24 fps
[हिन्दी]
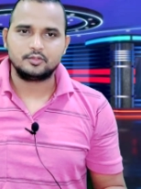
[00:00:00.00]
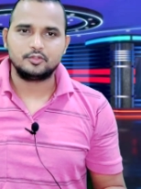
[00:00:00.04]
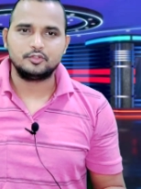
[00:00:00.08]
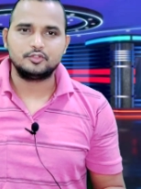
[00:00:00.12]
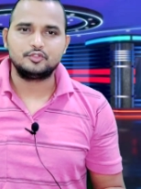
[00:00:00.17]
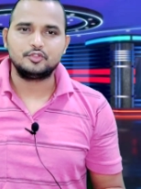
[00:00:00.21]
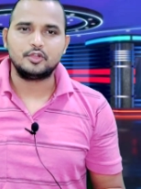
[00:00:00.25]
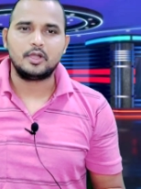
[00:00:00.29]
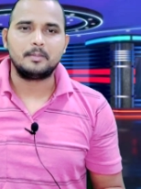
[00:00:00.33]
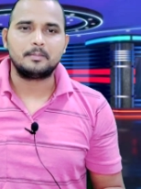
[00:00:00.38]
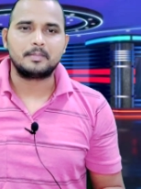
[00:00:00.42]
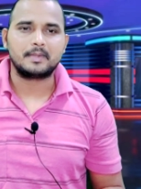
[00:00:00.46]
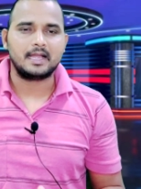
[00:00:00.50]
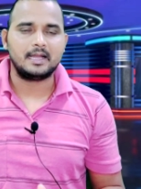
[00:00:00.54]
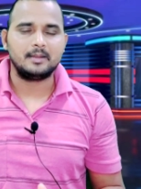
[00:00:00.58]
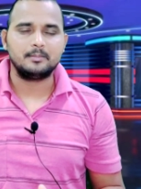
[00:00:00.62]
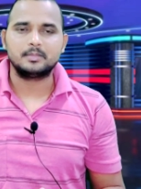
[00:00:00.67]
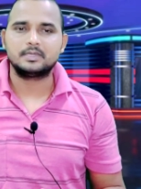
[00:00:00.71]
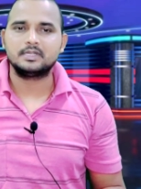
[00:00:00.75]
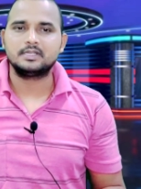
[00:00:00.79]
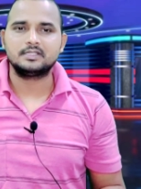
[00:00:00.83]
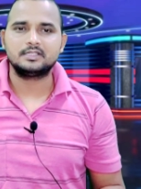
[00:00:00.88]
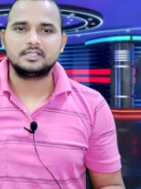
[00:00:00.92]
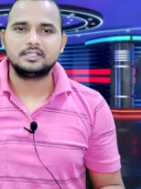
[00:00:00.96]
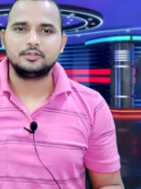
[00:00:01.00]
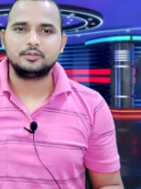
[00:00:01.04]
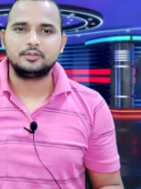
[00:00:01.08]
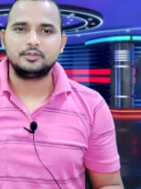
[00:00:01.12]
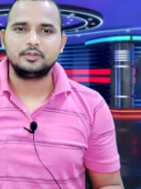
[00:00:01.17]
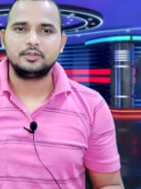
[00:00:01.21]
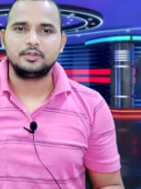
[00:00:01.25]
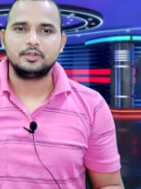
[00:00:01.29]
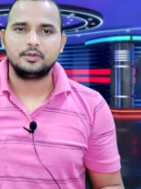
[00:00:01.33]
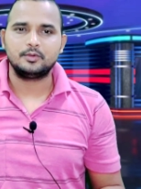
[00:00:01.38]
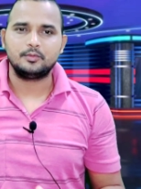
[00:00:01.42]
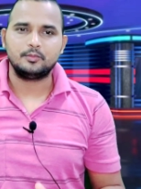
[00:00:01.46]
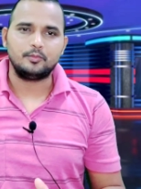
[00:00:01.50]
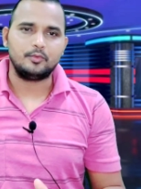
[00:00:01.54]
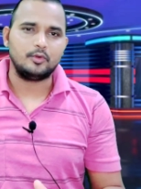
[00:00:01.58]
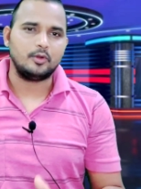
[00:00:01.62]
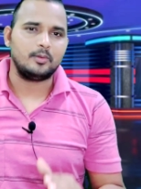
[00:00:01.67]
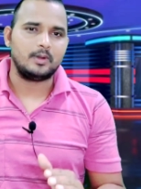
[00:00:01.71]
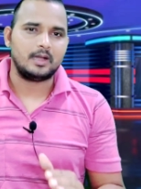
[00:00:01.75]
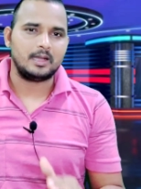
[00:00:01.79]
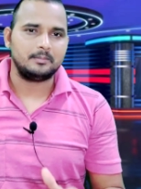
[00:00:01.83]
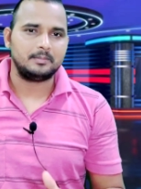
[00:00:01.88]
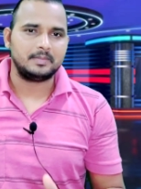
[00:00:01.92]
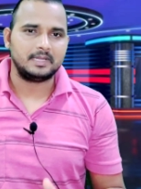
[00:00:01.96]
तो जो आप काम करते हो
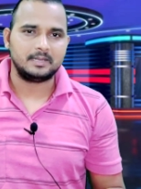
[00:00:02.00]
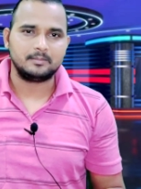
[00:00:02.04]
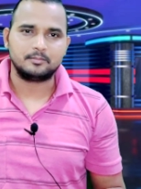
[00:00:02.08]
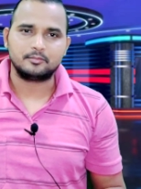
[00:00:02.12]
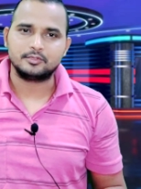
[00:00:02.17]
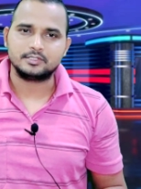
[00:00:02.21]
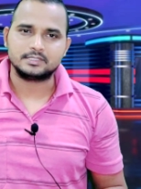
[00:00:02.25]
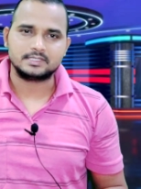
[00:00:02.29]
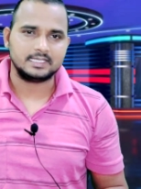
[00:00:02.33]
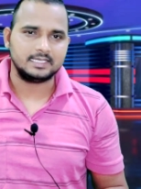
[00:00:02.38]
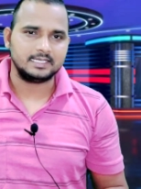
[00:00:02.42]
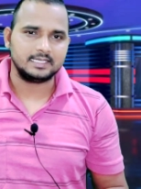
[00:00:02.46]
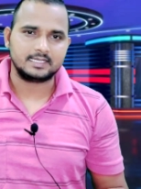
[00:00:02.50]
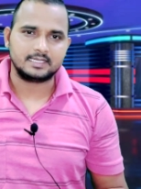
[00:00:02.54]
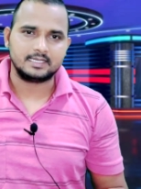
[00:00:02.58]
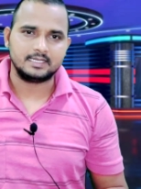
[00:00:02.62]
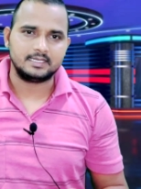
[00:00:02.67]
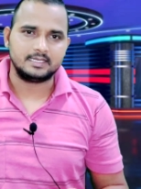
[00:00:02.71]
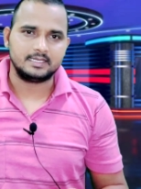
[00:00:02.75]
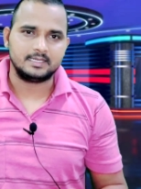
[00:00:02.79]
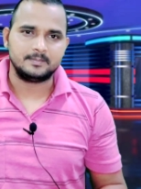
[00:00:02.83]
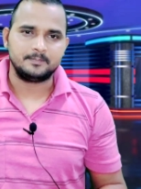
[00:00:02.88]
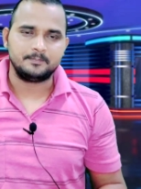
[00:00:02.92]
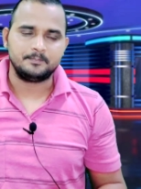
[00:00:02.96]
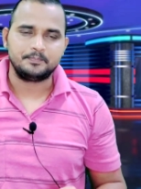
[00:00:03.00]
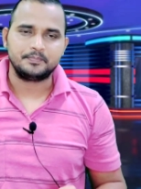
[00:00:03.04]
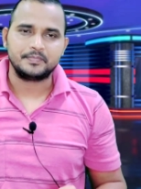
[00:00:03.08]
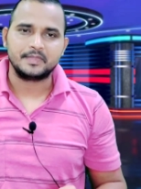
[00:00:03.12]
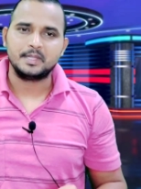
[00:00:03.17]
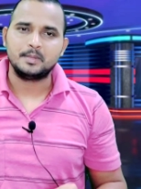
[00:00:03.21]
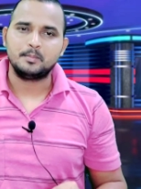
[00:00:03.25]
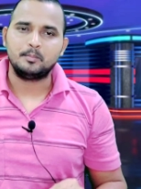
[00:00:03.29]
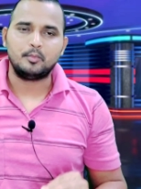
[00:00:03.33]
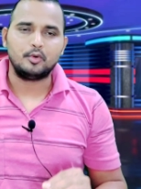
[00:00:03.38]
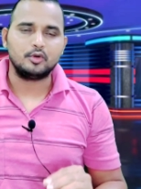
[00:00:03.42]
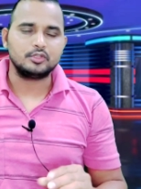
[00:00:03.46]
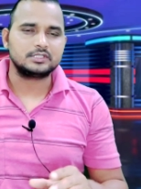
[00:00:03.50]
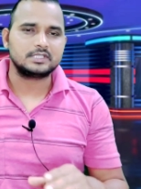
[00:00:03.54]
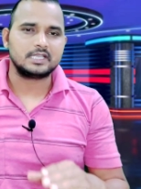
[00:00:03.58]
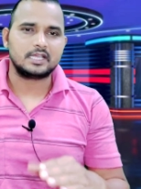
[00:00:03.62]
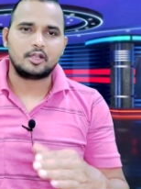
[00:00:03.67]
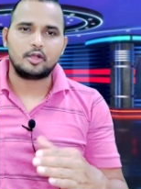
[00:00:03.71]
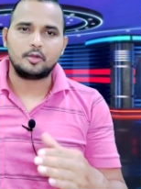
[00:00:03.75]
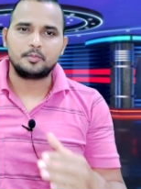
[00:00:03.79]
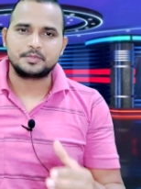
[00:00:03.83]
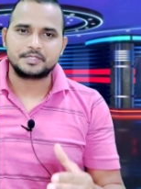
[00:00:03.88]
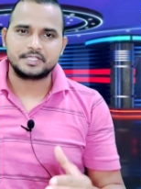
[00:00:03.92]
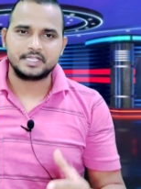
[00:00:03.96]
वो वहाँ पे आपको सेलेक्ट करना है बहुत
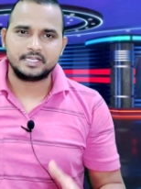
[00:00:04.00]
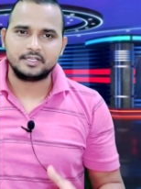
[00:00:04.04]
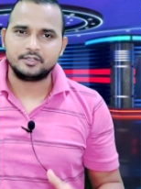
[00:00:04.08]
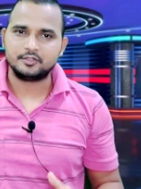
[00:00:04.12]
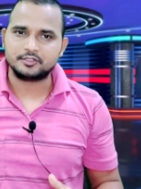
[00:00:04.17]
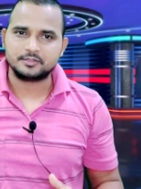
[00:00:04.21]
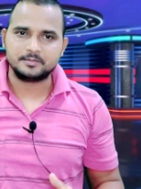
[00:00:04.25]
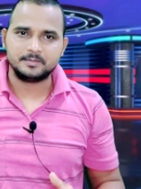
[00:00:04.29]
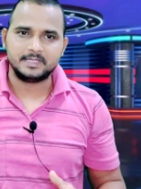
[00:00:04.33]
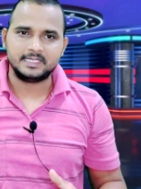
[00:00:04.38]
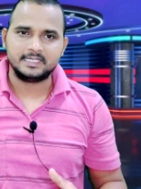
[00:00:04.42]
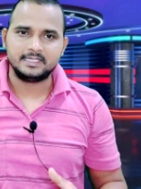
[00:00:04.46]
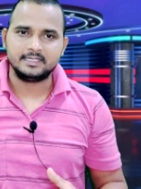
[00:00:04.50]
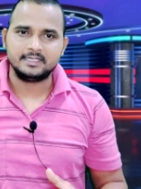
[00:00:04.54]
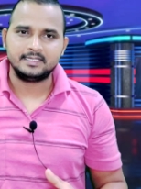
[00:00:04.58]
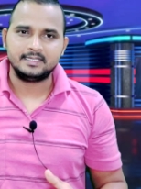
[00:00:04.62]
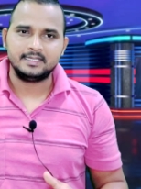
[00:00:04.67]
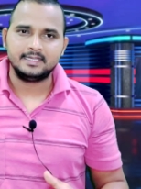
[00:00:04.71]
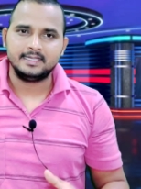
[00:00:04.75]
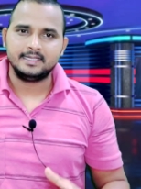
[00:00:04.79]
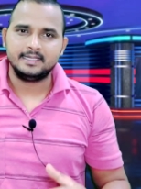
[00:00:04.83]
सारा ऑप्शन है उसमें